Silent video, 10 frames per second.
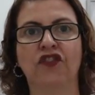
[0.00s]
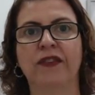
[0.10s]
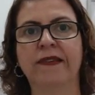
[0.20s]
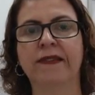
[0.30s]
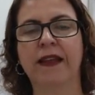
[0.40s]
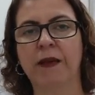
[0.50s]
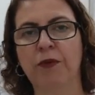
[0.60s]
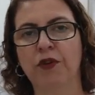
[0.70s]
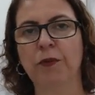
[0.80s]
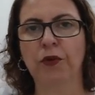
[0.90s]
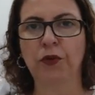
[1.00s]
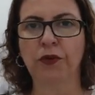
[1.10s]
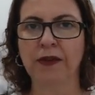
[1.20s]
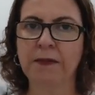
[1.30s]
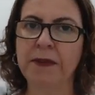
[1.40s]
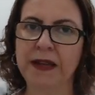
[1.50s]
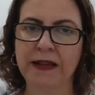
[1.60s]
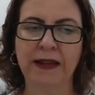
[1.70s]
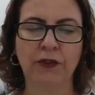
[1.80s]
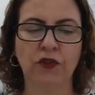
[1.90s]
X tempo que o produto
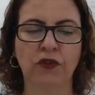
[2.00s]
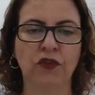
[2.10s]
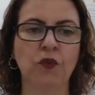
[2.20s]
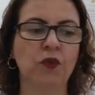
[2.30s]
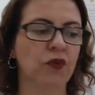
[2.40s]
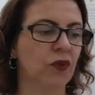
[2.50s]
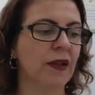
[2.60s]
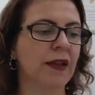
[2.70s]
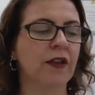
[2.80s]
termina né, de uso.